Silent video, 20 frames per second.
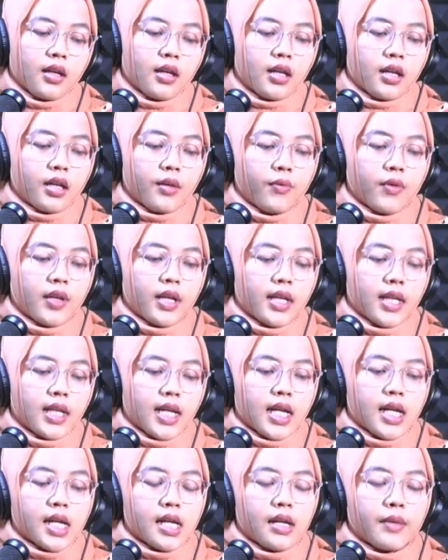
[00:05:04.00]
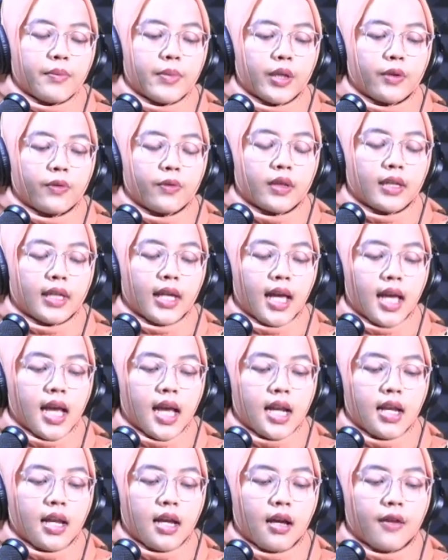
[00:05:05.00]
Kemudian yang berikutnya
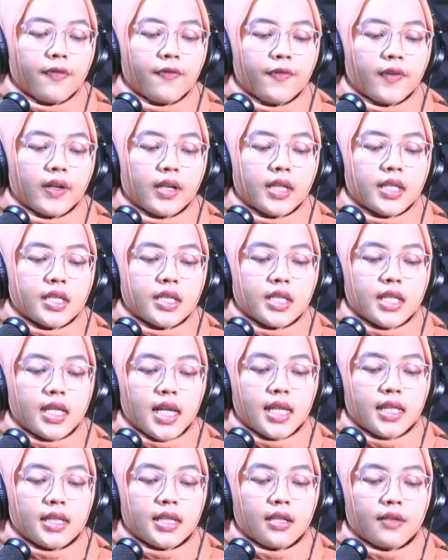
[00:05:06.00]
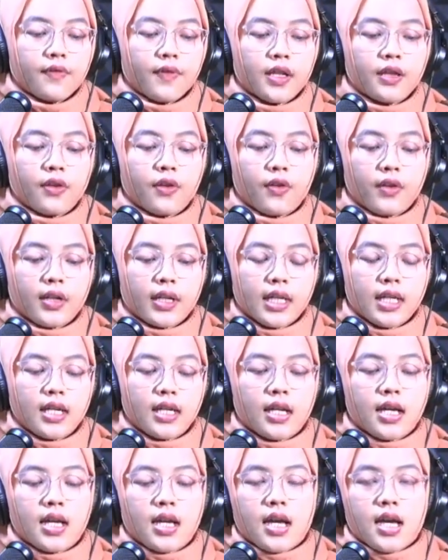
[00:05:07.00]
ada average days inventory.
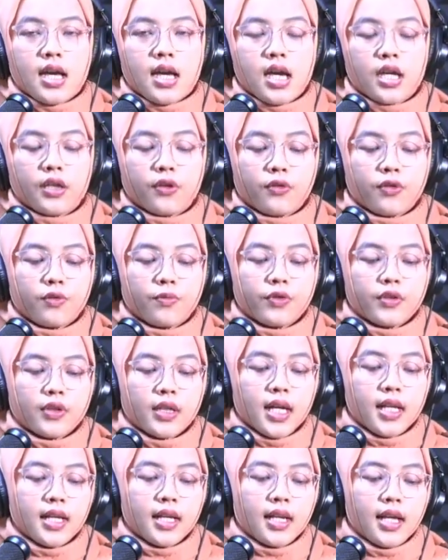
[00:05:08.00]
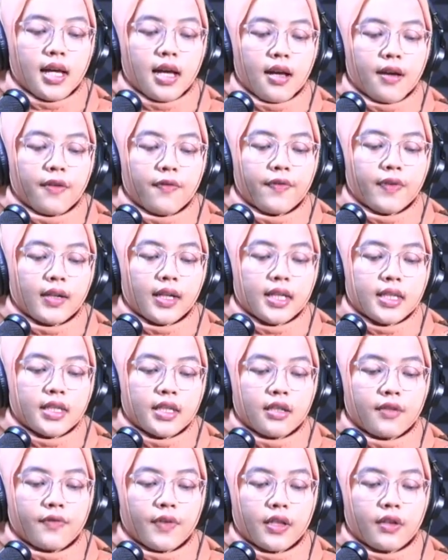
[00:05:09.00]
Itu rumusnya adalah average
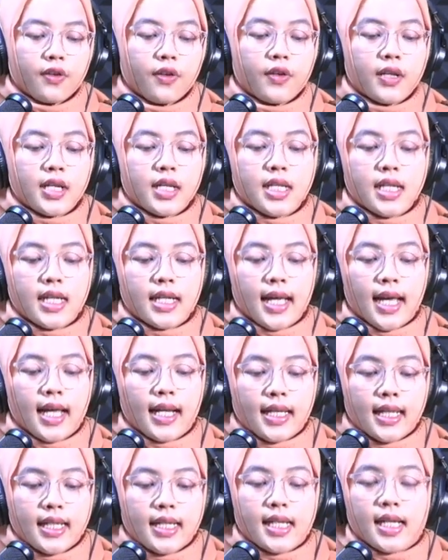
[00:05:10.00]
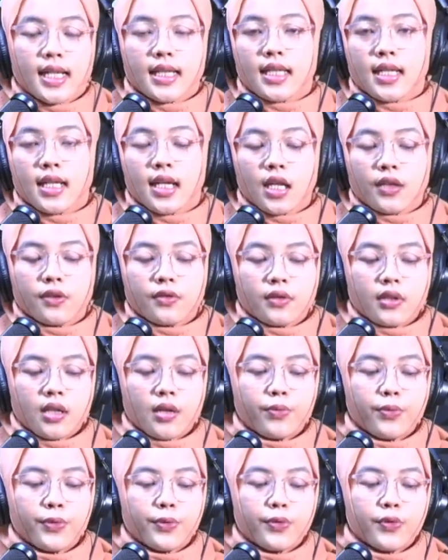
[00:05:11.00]
inventory dikali dengan 360
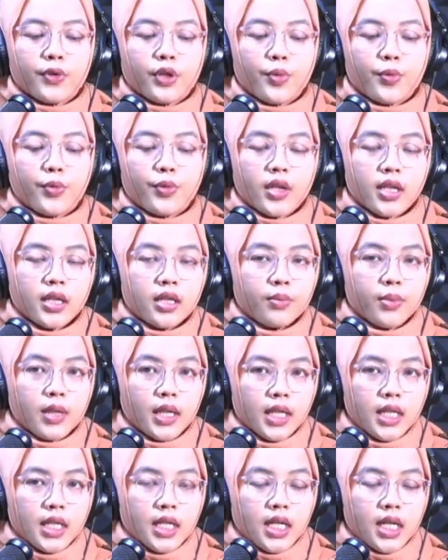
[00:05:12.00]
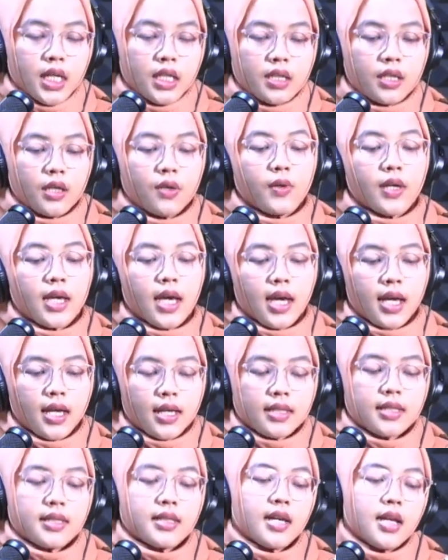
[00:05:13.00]
kemudian dibagi dengan
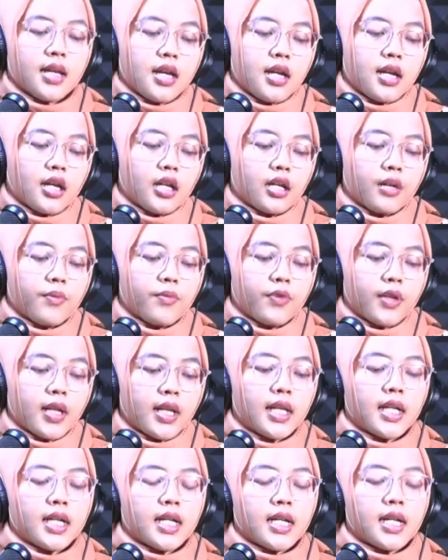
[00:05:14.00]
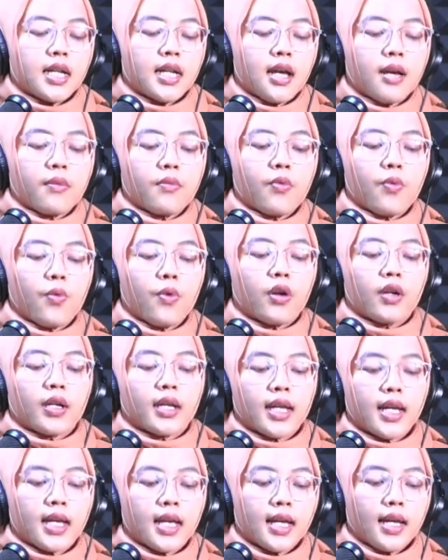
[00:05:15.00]
COGS. Kemudian yang keenam,
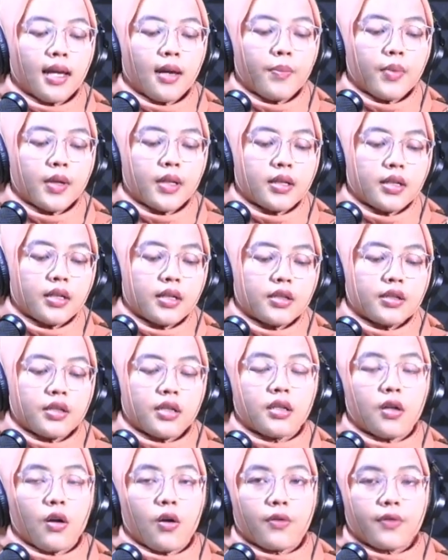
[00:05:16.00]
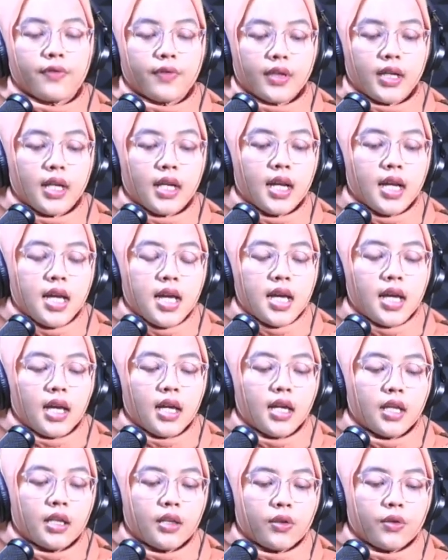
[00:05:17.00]
working capital turnover
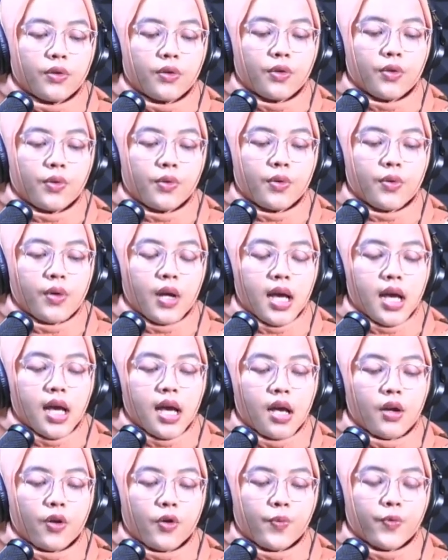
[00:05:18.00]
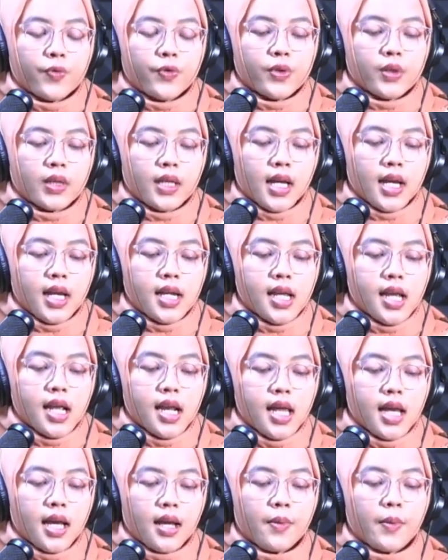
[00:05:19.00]
itu rumusnya
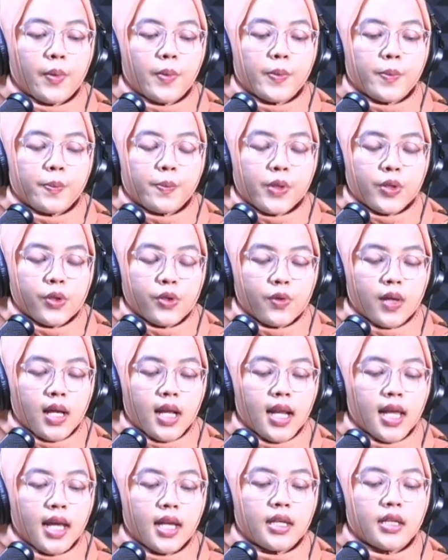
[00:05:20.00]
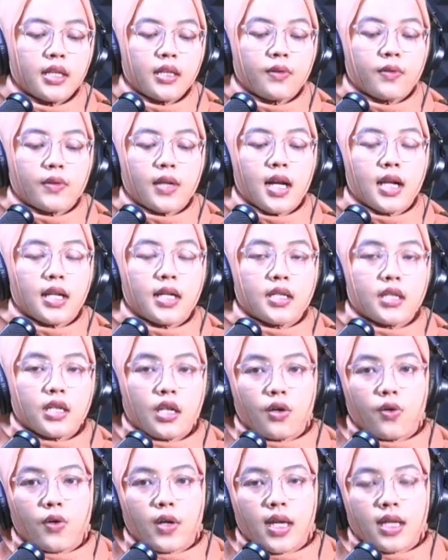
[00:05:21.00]
adalah penjualan dikurangi
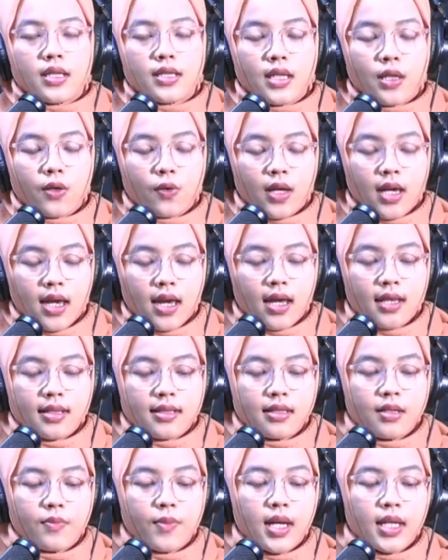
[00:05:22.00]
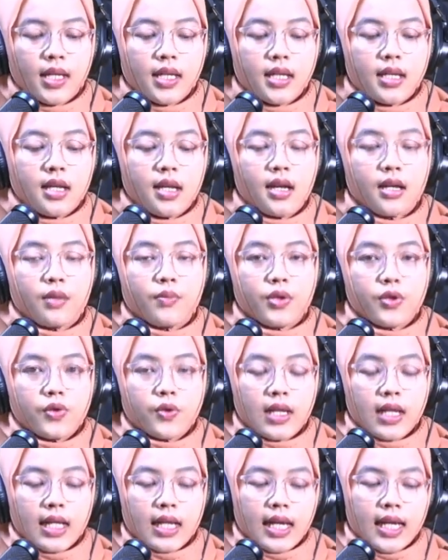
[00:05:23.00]
COGS dibagi dengan
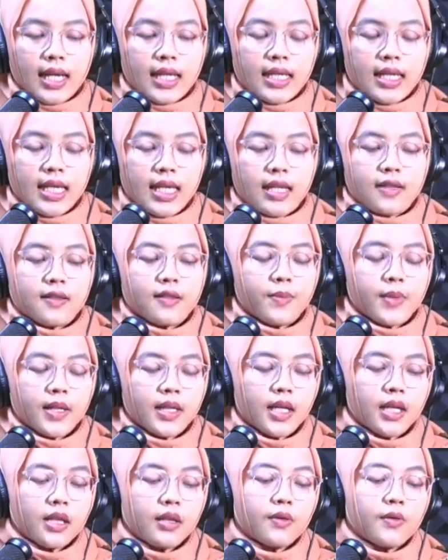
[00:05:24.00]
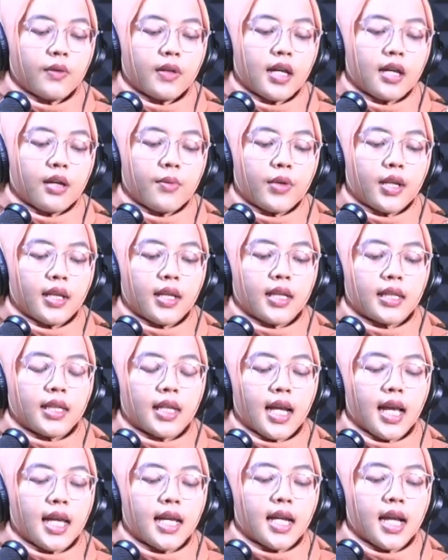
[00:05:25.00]
penjualan lagi seperti itu. Nah, kemudian yang
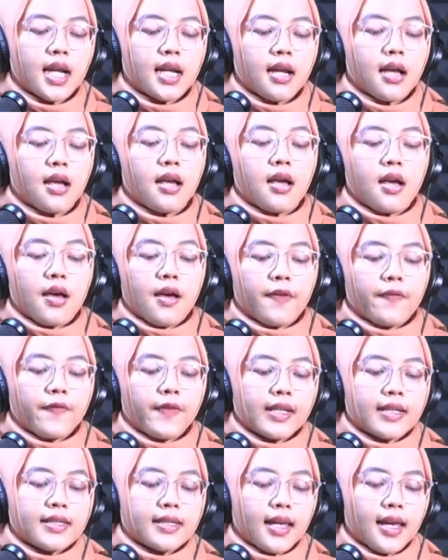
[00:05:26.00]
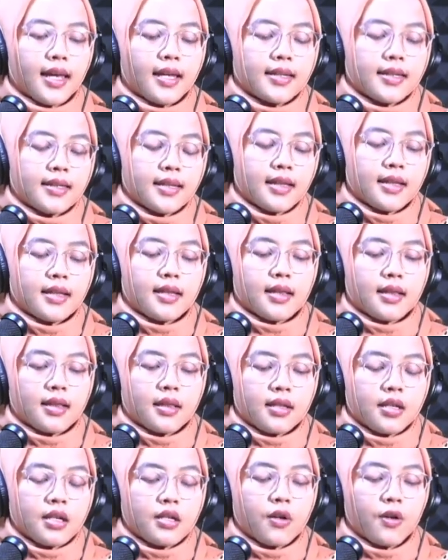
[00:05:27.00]
terakhir ada fixed asset
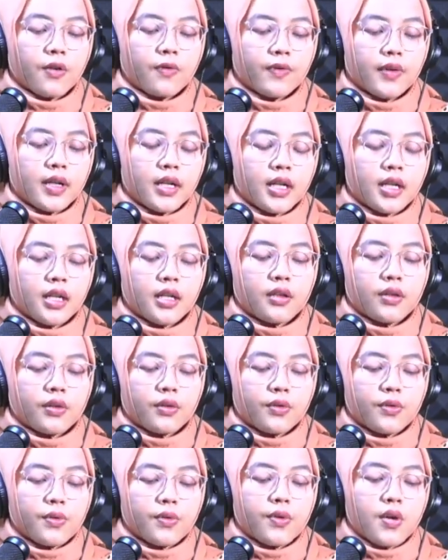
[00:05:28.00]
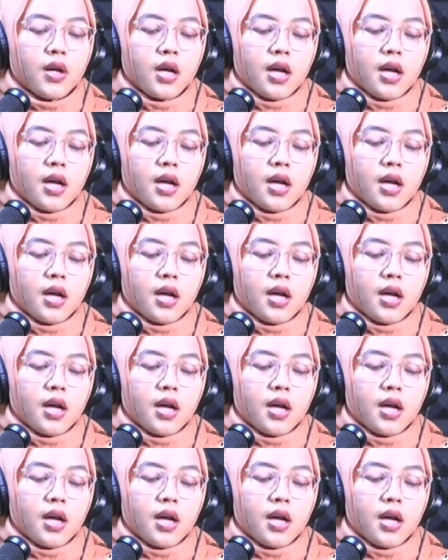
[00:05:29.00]
turnover itu